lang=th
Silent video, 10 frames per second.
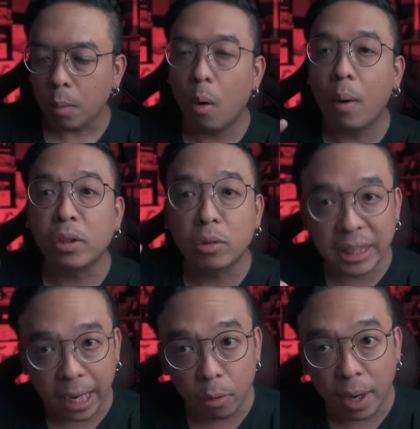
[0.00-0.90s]
เพราะว่าต้อง
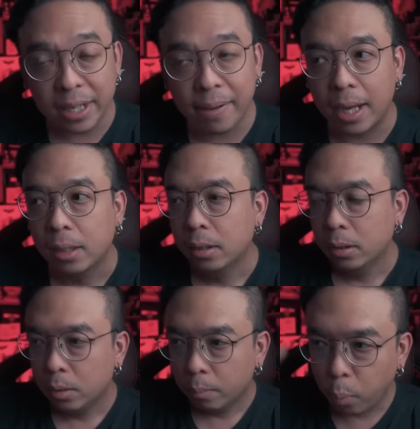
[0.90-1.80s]
เสียงด้วยใช่ไหม
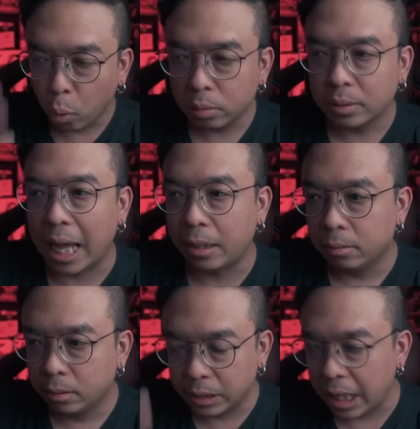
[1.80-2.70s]
พุธตัด
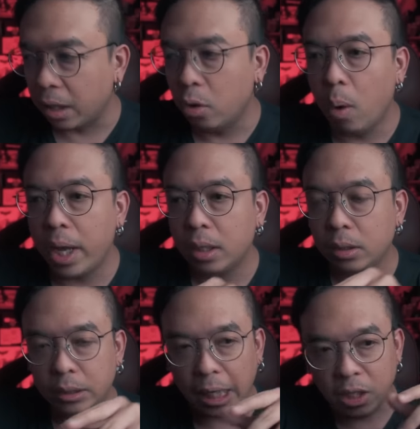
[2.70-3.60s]
เสียงด้วย
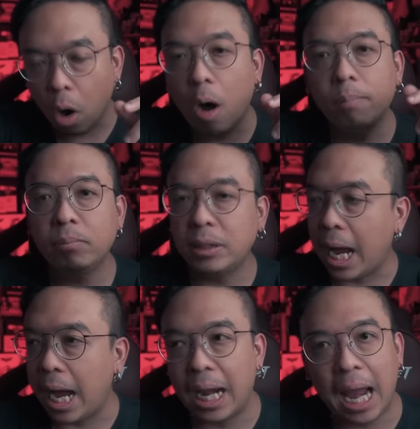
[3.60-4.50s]
จะยอม
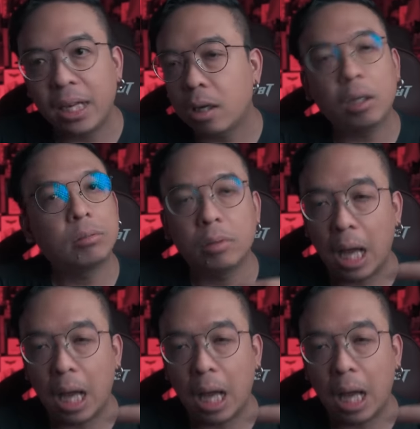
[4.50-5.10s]
จะอะไรก็